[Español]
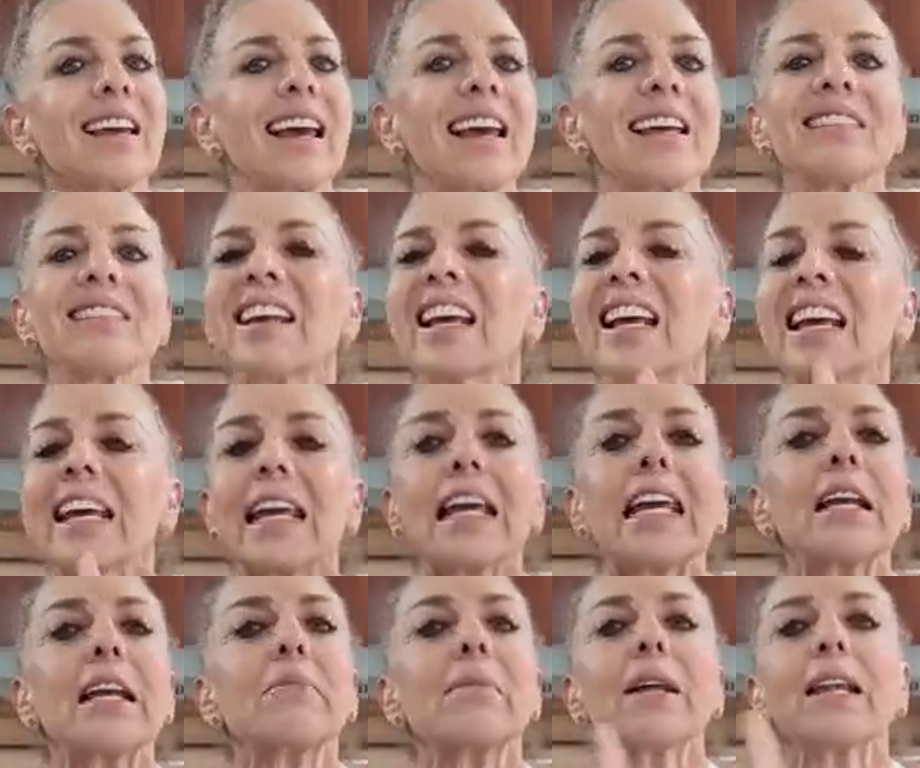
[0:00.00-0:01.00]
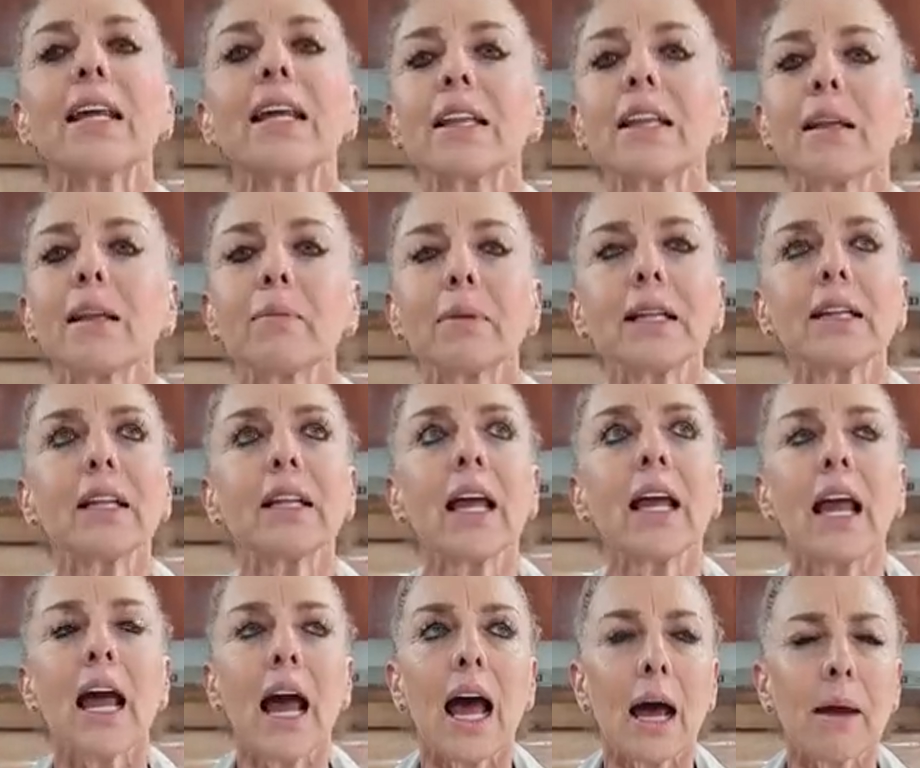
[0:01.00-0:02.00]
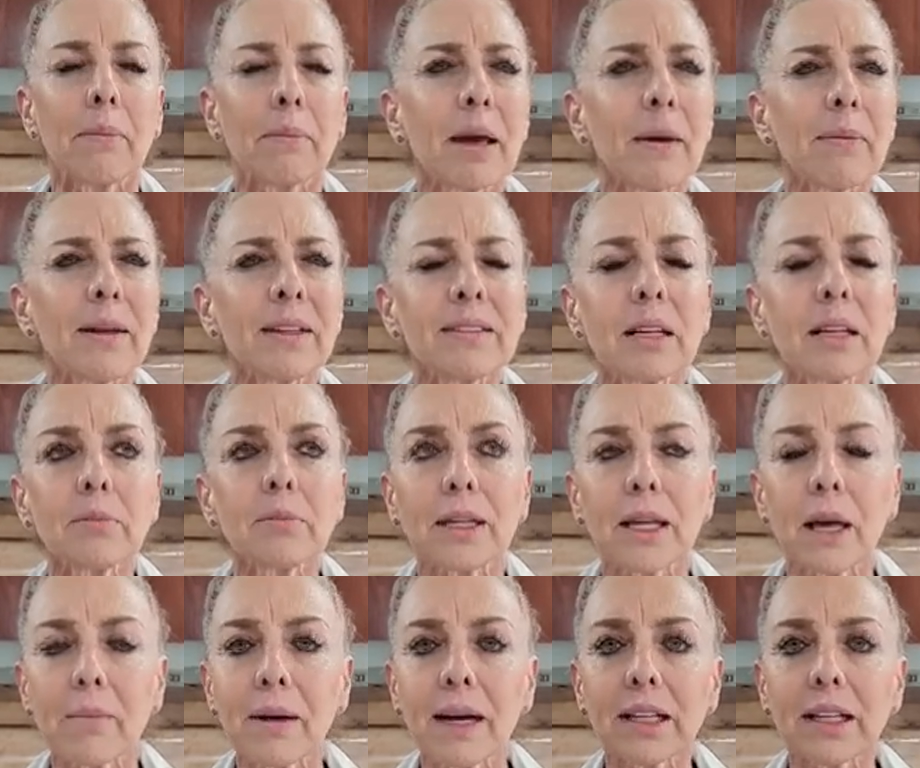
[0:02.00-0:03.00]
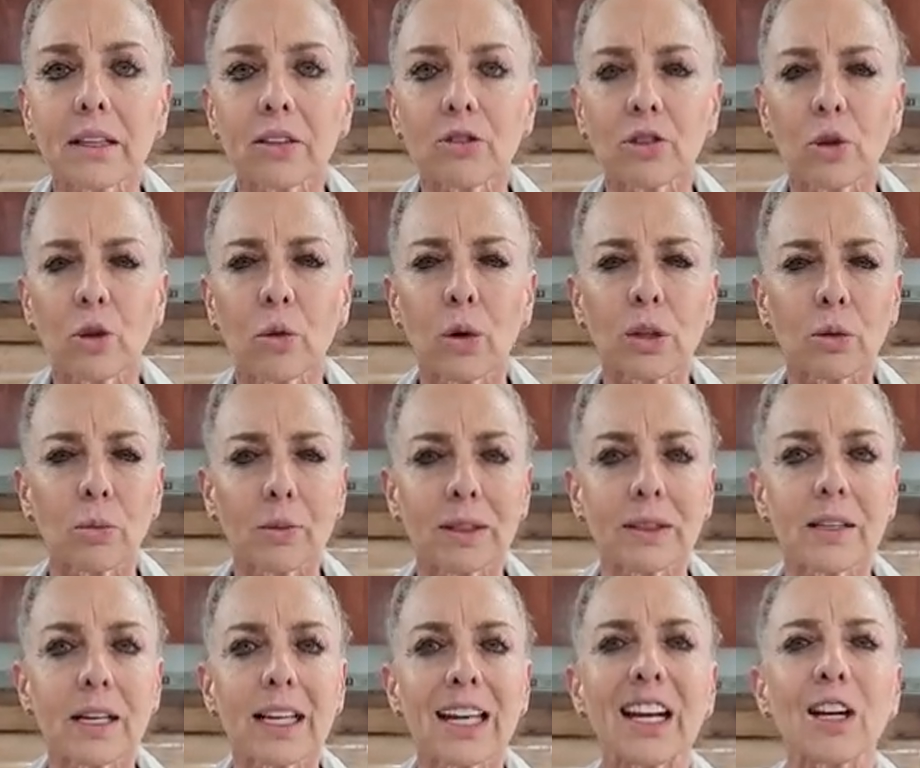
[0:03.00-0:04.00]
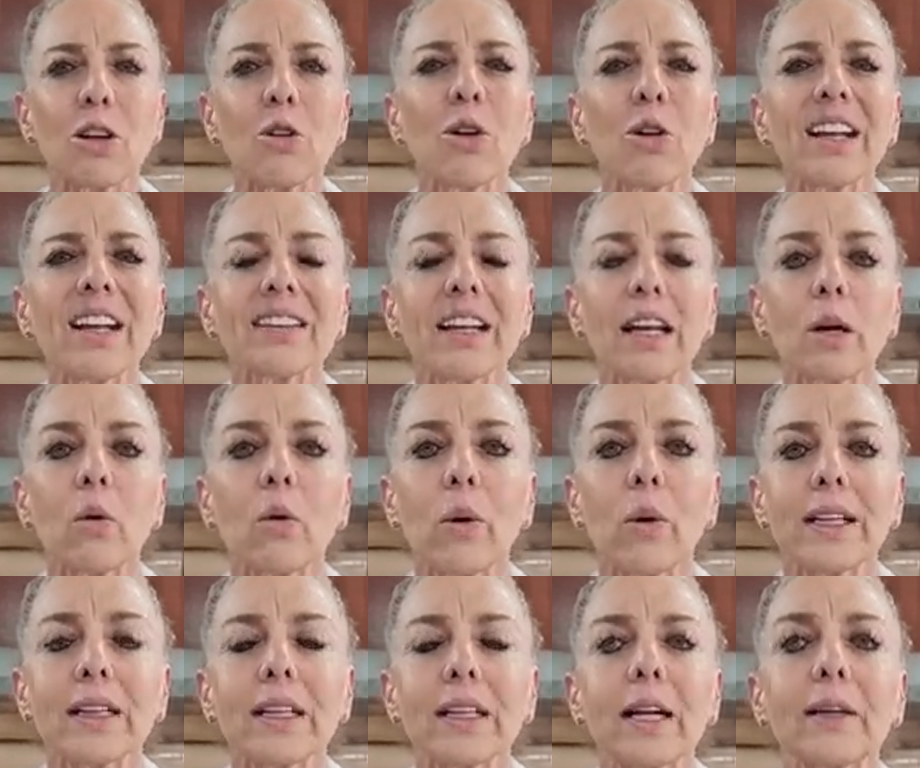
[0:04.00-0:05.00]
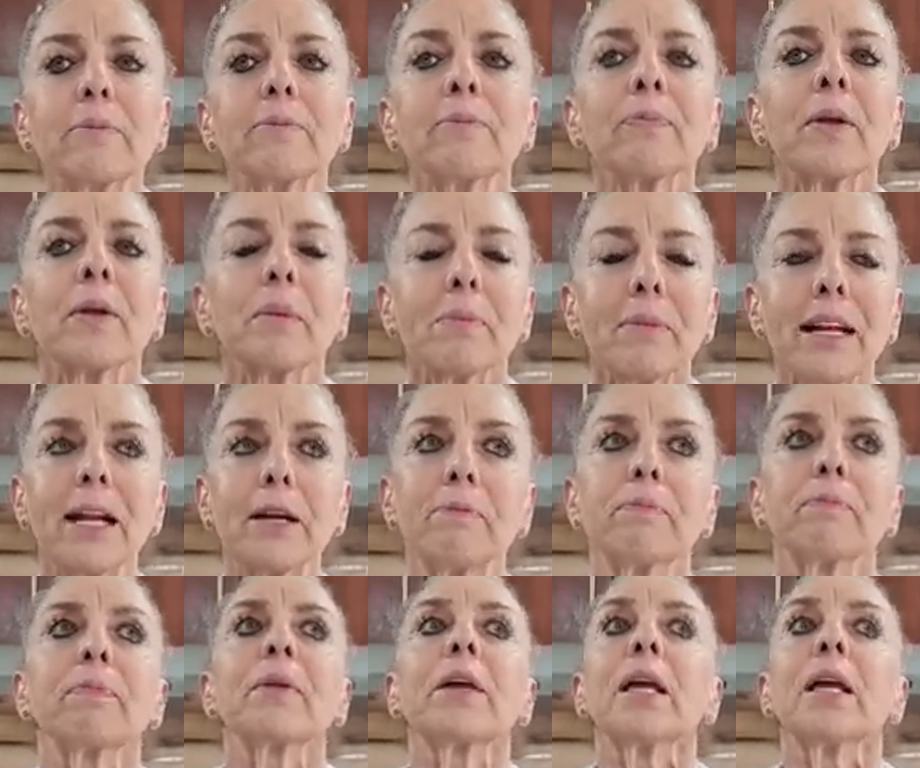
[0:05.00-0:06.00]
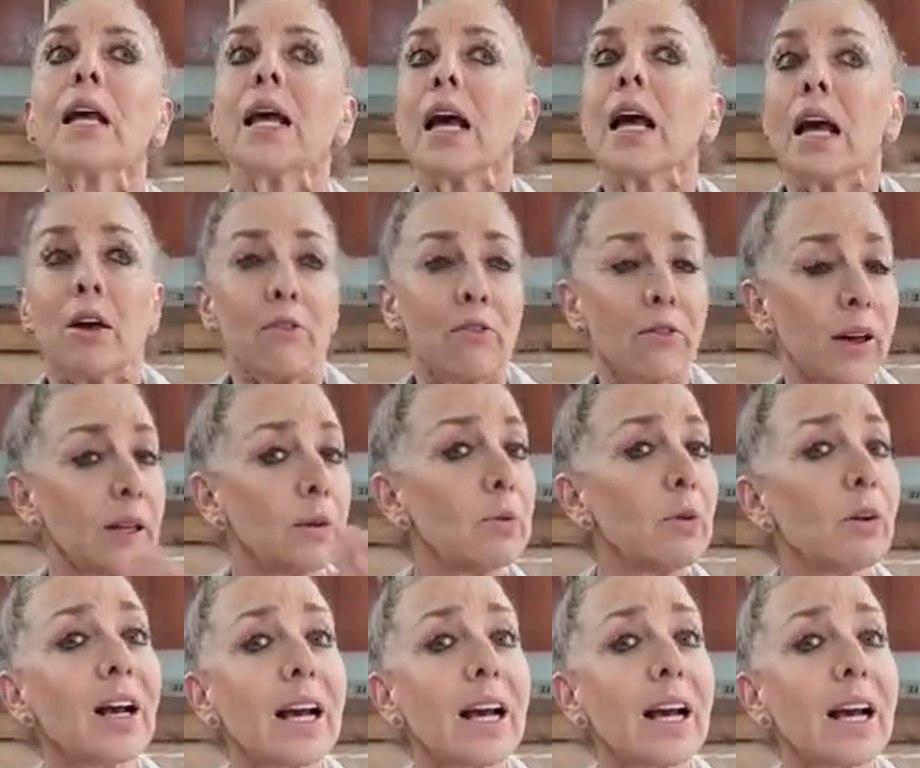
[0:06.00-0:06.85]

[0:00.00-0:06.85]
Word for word: Es inmediatamente, a mí a veces me llama la atención cuando me dicen que no las encuentran. Miren, Facebook